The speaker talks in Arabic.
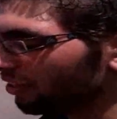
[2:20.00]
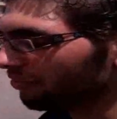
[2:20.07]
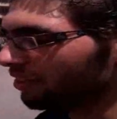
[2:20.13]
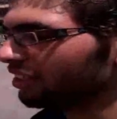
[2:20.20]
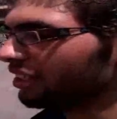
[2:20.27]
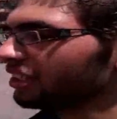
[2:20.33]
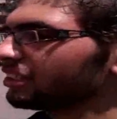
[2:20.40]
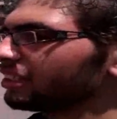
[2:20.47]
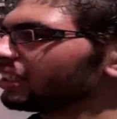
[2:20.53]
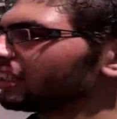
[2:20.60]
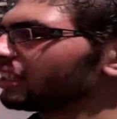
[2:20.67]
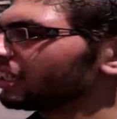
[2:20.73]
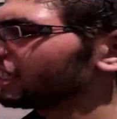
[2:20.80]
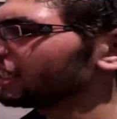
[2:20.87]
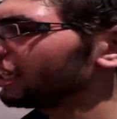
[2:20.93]
كلها في ايه؟ ان
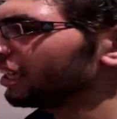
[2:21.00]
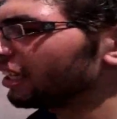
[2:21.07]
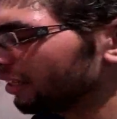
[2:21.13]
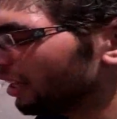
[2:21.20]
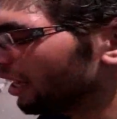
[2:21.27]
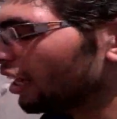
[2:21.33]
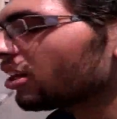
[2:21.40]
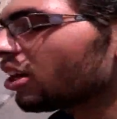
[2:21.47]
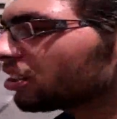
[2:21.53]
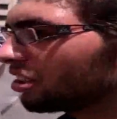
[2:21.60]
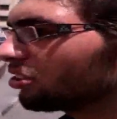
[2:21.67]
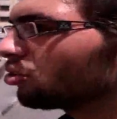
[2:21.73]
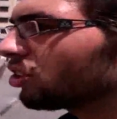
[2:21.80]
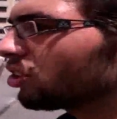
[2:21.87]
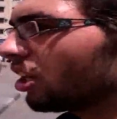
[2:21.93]
الـ الـ انا
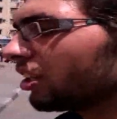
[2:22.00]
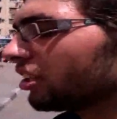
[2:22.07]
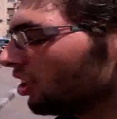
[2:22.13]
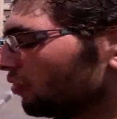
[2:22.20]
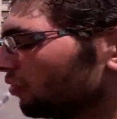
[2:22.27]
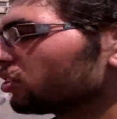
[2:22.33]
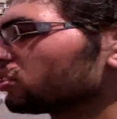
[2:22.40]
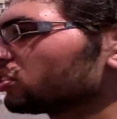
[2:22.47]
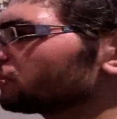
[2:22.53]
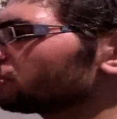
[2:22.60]
اصلا قلت لحضرتك نعرف